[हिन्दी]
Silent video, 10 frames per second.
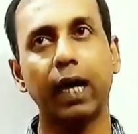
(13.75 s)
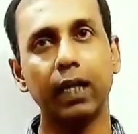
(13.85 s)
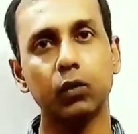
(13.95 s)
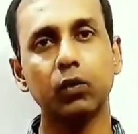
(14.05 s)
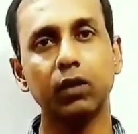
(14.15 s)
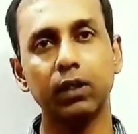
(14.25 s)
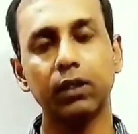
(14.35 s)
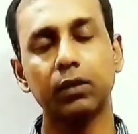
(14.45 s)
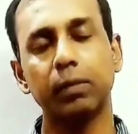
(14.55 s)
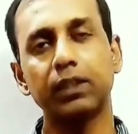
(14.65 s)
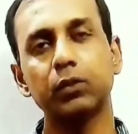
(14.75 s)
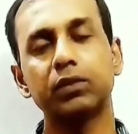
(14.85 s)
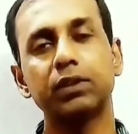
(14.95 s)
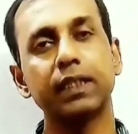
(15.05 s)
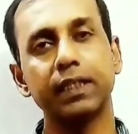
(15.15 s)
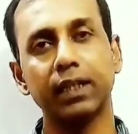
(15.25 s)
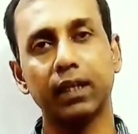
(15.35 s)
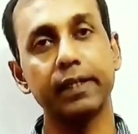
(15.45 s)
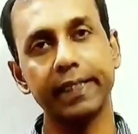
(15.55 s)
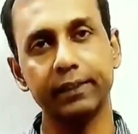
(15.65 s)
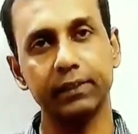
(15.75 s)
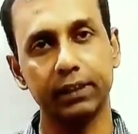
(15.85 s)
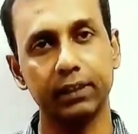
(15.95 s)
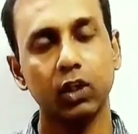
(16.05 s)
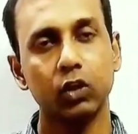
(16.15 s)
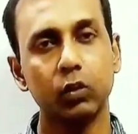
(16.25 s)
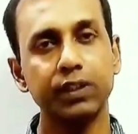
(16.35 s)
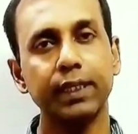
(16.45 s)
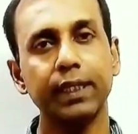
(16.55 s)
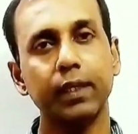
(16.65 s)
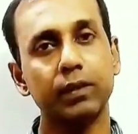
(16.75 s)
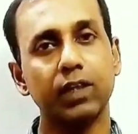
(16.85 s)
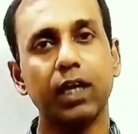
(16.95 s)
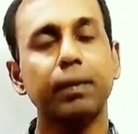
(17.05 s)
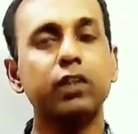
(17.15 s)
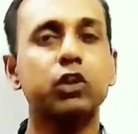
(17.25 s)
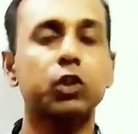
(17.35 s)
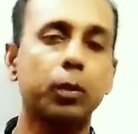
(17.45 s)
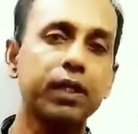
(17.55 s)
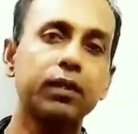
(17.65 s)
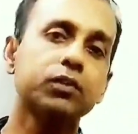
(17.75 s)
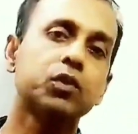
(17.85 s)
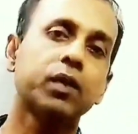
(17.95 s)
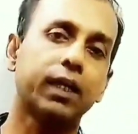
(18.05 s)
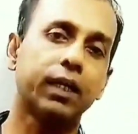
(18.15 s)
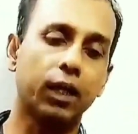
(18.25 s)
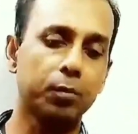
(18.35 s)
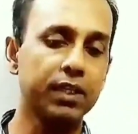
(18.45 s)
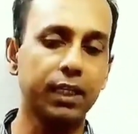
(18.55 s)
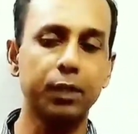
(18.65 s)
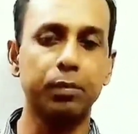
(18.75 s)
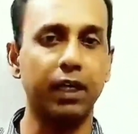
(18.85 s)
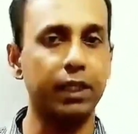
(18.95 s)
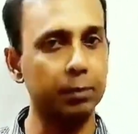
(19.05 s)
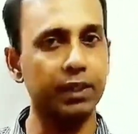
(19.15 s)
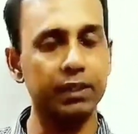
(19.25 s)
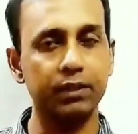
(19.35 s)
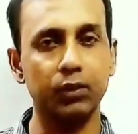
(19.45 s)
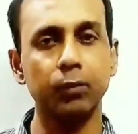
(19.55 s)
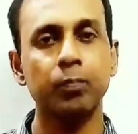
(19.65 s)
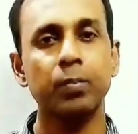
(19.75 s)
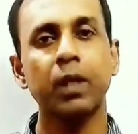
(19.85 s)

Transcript: अल्कोहल बाय यूजिंग रिग्नार्ड रिएजेंट तो ये चार पांच टॉपिक जो है अभी के लिए प्रायोरिटी में रखता हूँ